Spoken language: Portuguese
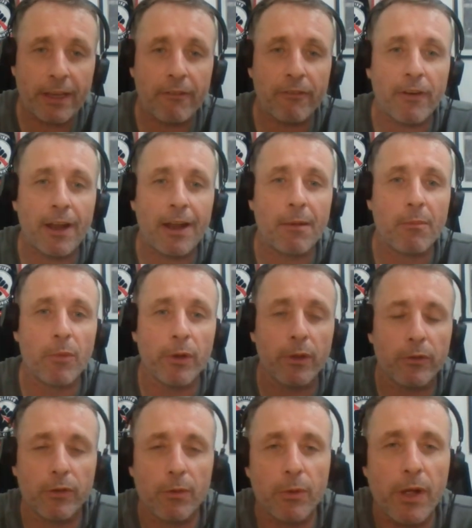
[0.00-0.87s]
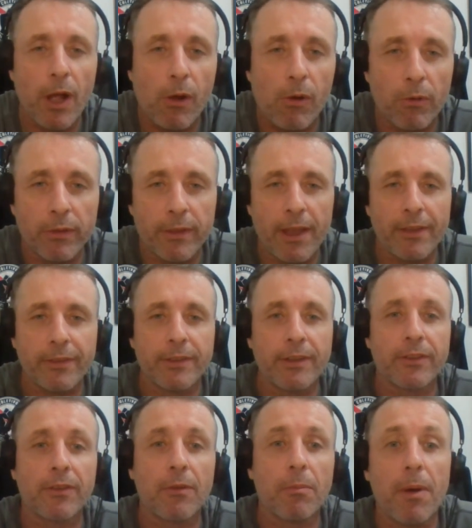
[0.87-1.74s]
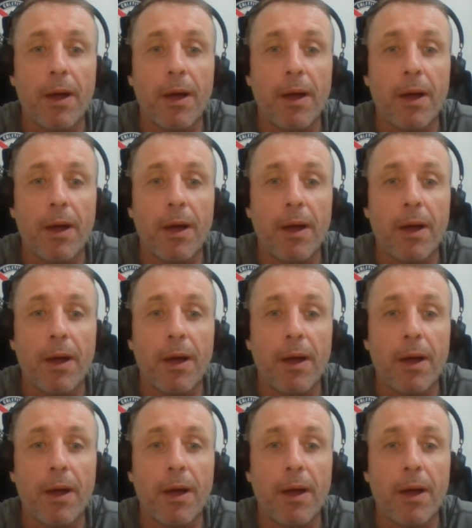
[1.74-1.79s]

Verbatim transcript: que fala muito sobre o que acontece nesse